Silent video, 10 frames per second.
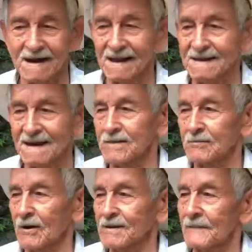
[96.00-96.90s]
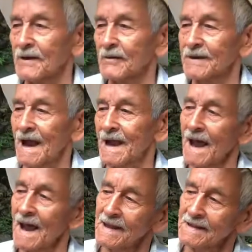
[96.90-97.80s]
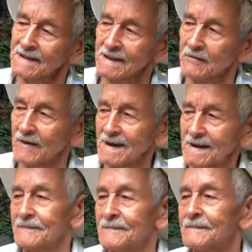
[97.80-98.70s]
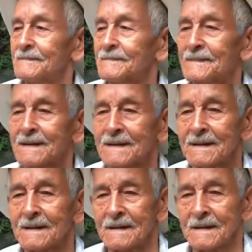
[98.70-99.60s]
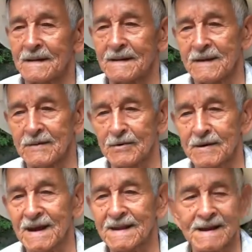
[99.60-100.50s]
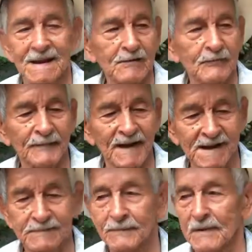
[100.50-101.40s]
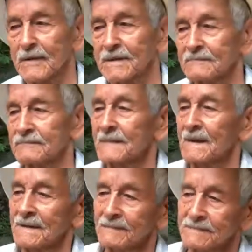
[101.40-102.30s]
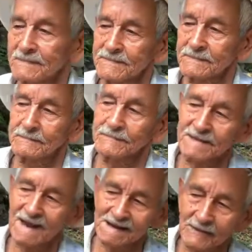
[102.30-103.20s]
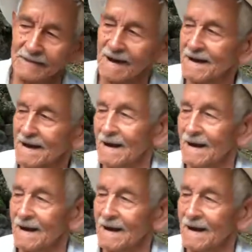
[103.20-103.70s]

gracias a todos los amigos que hay allá en ese lugar. Y yo soy Candelario Pérez, vivo en, Tierra Blanca.